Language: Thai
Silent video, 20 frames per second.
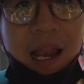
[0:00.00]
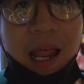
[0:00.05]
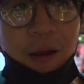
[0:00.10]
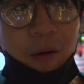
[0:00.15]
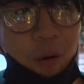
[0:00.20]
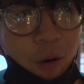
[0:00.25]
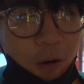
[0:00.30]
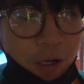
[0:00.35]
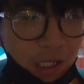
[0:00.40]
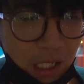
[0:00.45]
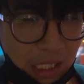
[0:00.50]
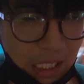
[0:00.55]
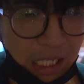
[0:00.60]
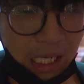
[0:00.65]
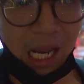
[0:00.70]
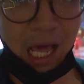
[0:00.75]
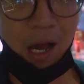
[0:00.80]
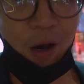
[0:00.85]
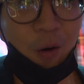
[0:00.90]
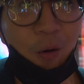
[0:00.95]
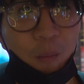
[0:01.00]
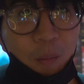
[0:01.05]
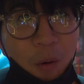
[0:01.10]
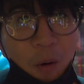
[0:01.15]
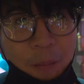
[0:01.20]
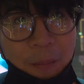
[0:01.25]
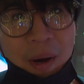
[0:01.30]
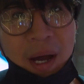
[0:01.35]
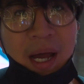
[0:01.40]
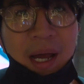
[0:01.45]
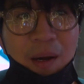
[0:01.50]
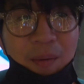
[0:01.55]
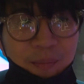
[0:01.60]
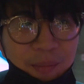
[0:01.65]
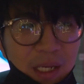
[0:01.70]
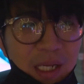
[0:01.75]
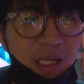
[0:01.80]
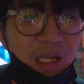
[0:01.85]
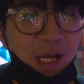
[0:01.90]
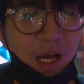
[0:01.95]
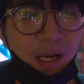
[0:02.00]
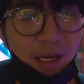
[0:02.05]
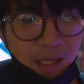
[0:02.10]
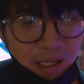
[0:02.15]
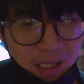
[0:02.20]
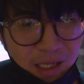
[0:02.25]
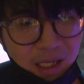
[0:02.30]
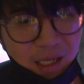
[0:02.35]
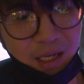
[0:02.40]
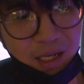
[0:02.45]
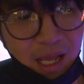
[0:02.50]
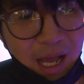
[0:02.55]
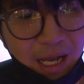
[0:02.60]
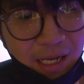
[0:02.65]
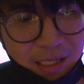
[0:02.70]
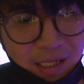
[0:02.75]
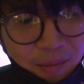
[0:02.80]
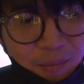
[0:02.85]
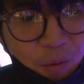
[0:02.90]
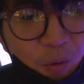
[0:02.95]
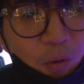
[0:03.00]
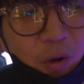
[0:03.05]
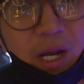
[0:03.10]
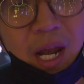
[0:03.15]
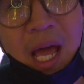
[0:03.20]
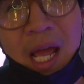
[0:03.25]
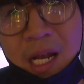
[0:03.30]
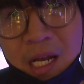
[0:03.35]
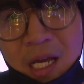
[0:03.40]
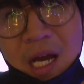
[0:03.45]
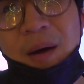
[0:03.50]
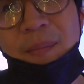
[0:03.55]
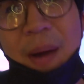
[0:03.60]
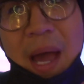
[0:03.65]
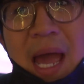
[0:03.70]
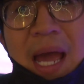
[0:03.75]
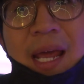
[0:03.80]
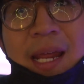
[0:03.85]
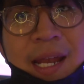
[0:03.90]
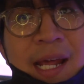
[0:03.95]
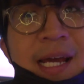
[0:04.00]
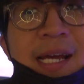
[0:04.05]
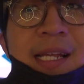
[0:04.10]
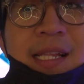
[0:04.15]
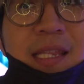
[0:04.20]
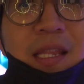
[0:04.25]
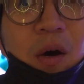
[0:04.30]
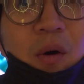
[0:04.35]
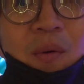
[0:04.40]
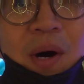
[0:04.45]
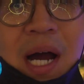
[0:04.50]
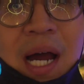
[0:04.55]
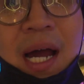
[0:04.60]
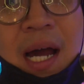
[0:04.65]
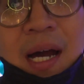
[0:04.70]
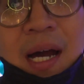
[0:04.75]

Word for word: วหลายทุกคนจริงๆแล้วผมอ่ะมีเรื่องที่อยากจะพูดหลายเรื่องมากเลยนะแต่ว่า